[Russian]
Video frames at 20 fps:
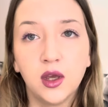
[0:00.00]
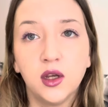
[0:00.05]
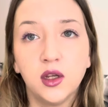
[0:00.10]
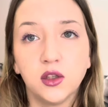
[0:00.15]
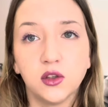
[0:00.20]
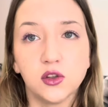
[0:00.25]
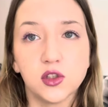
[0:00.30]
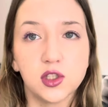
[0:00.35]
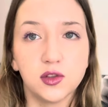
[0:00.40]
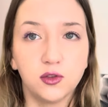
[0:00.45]

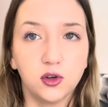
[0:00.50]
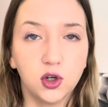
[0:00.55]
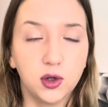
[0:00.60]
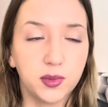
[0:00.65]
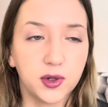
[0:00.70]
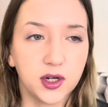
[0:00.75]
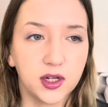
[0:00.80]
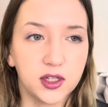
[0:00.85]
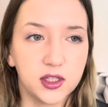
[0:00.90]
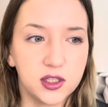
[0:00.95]
То есть его я
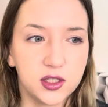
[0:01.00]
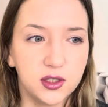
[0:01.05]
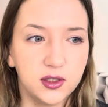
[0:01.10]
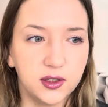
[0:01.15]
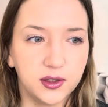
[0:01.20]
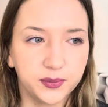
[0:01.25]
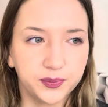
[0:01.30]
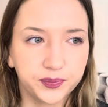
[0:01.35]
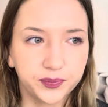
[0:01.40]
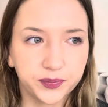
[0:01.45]

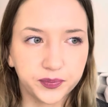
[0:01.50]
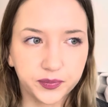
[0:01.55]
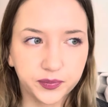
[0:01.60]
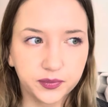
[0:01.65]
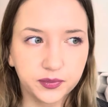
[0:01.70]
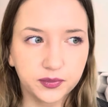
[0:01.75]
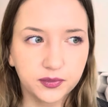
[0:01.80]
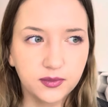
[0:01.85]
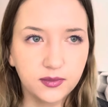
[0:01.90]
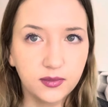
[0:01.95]
проходила
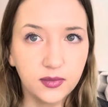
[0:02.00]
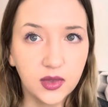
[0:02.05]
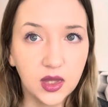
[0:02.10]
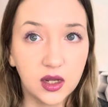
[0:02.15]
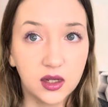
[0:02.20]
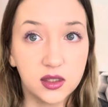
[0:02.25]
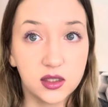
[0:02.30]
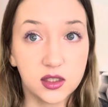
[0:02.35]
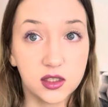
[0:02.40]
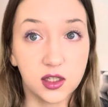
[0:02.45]

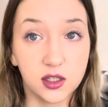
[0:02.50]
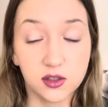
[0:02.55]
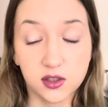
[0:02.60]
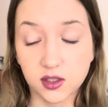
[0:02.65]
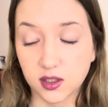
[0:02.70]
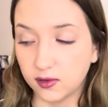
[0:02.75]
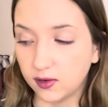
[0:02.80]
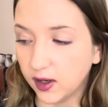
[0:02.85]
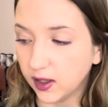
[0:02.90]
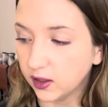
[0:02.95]
здесь, в
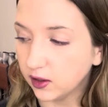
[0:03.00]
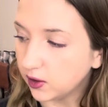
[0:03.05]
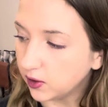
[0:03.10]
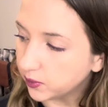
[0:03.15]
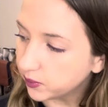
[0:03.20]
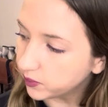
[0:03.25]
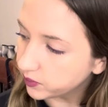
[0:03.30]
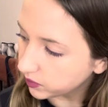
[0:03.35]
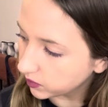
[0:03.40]
Словакии.